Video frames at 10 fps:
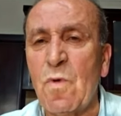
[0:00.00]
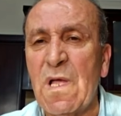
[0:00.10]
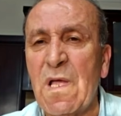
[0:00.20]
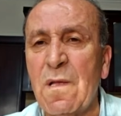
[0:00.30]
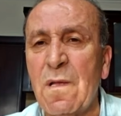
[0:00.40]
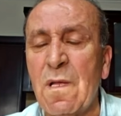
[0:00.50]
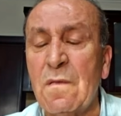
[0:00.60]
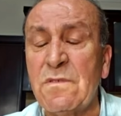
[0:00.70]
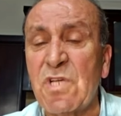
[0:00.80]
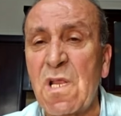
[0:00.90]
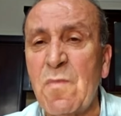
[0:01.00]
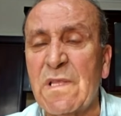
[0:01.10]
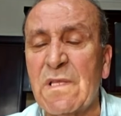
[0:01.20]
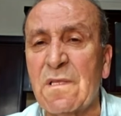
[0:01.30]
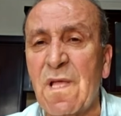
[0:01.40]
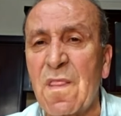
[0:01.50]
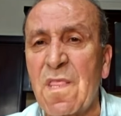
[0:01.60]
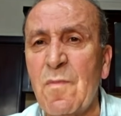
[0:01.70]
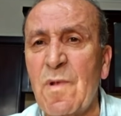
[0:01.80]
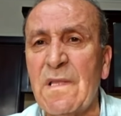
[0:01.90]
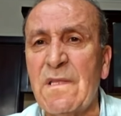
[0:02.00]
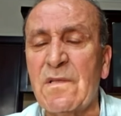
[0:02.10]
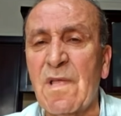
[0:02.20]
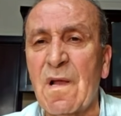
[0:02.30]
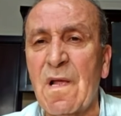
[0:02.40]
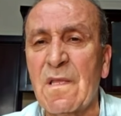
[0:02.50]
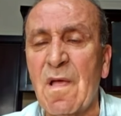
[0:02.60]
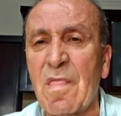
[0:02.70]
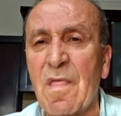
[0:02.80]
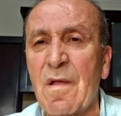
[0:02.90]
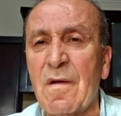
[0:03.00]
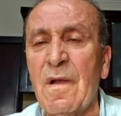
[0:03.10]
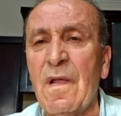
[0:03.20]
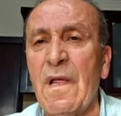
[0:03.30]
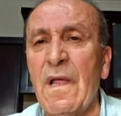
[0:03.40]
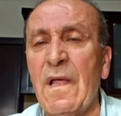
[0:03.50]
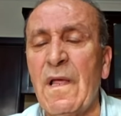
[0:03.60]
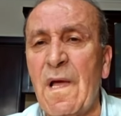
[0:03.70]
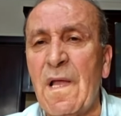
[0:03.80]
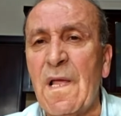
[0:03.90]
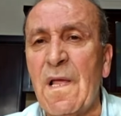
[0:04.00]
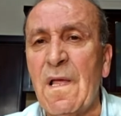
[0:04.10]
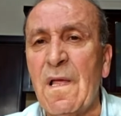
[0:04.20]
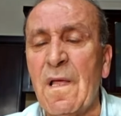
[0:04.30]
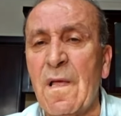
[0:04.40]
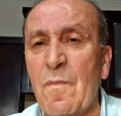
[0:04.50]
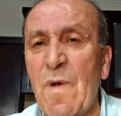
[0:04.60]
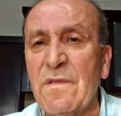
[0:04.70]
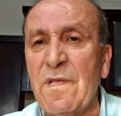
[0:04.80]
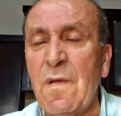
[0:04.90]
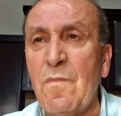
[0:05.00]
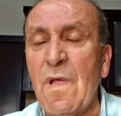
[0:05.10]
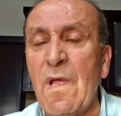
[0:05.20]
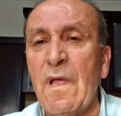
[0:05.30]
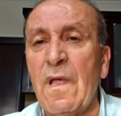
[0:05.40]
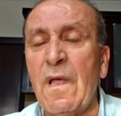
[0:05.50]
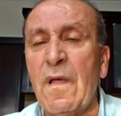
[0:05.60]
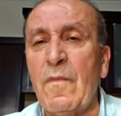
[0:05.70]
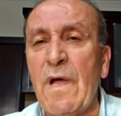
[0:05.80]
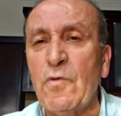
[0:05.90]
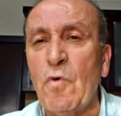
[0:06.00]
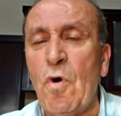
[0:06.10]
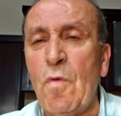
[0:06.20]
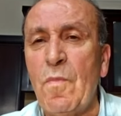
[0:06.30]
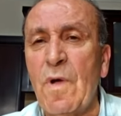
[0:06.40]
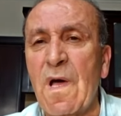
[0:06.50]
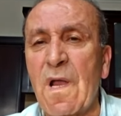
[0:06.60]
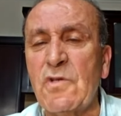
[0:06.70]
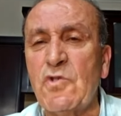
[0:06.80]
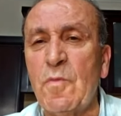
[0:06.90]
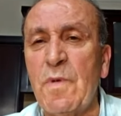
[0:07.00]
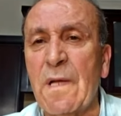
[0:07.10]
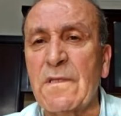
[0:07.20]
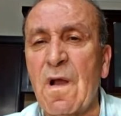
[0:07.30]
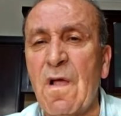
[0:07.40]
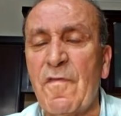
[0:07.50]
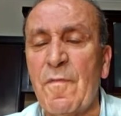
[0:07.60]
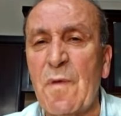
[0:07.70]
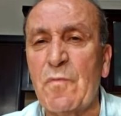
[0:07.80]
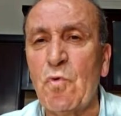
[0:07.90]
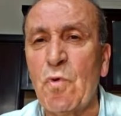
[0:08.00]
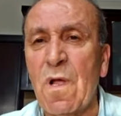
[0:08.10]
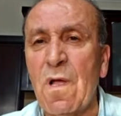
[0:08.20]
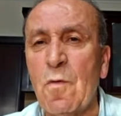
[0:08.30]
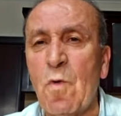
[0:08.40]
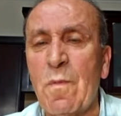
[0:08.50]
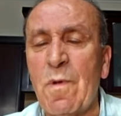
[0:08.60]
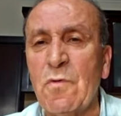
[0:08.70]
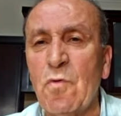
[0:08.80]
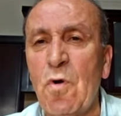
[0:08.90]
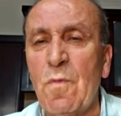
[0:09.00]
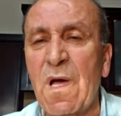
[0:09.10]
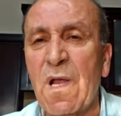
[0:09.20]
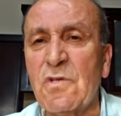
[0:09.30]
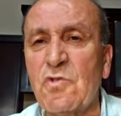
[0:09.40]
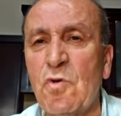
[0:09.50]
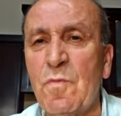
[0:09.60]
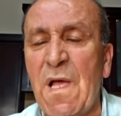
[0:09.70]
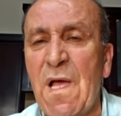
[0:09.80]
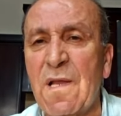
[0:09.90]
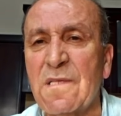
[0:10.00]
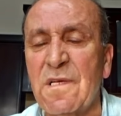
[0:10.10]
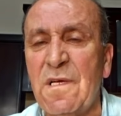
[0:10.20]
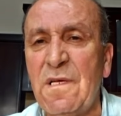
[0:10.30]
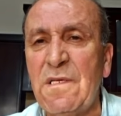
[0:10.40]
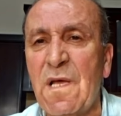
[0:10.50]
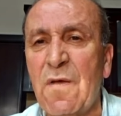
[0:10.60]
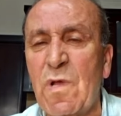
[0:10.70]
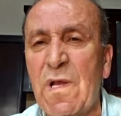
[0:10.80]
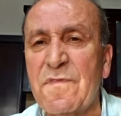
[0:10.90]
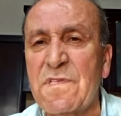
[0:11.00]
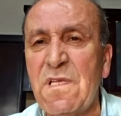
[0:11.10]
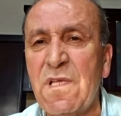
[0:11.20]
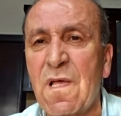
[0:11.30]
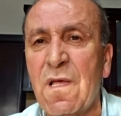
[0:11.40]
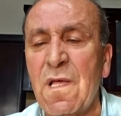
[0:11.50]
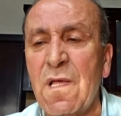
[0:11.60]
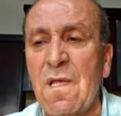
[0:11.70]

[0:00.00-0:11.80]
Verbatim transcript: وجريمه التعذيب التي تركت اثار على بعضهم بعضهم خرجوا باطراف مبتوره وبعضهم خرجوا بحاله صحيه ونفسيه